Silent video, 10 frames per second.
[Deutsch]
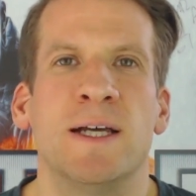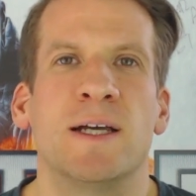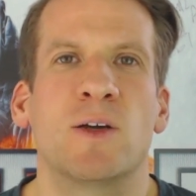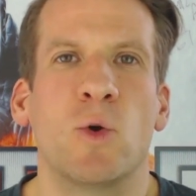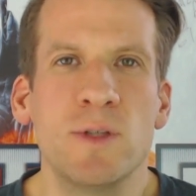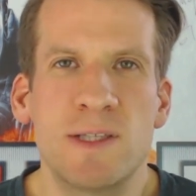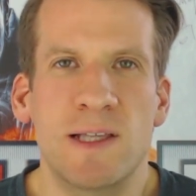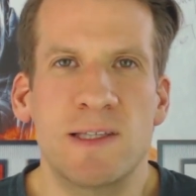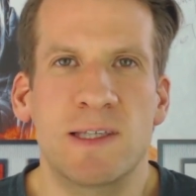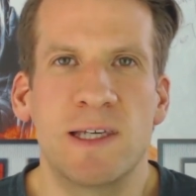Äh,
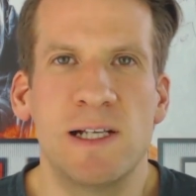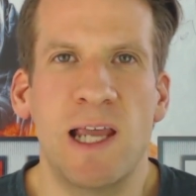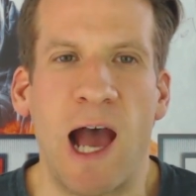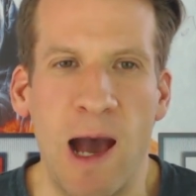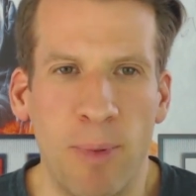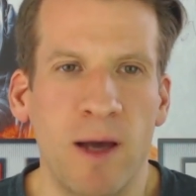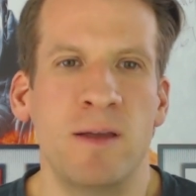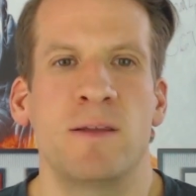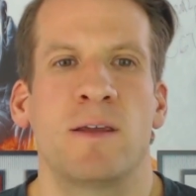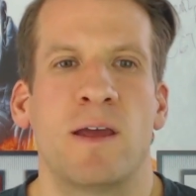grundsätzlich gilt
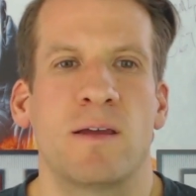aber,